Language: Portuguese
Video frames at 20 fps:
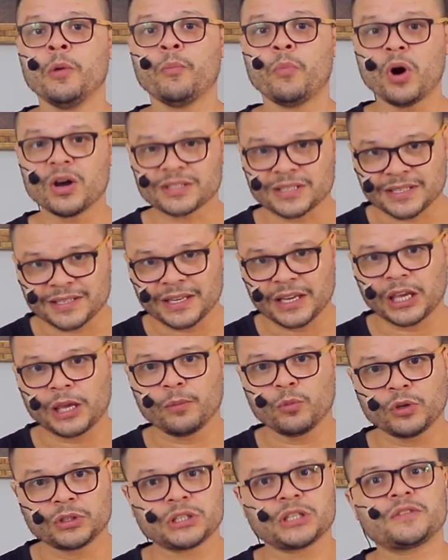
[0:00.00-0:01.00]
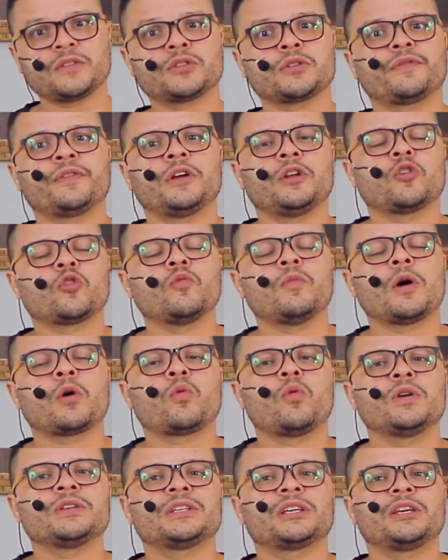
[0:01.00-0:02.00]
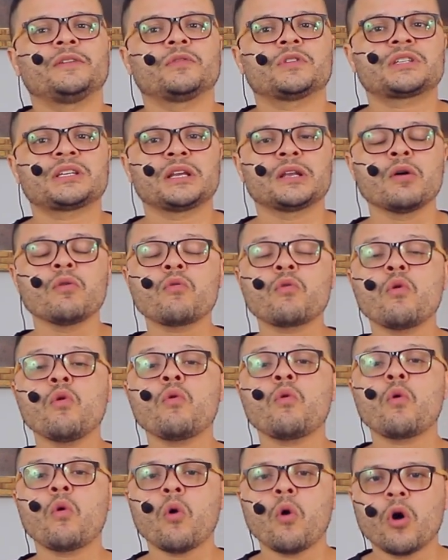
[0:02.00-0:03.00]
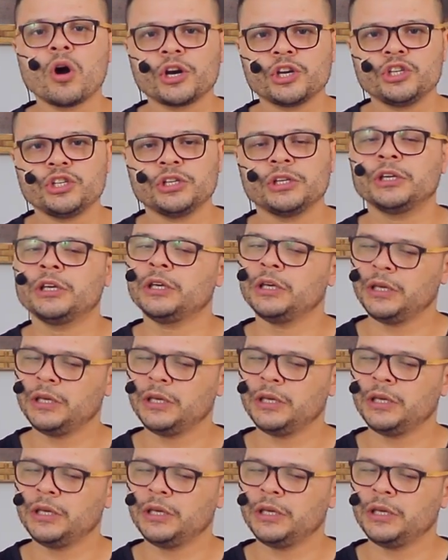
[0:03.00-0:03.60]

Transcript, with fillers: Possa ser que muitas vezes eu fale alguma coisa que você não concorde,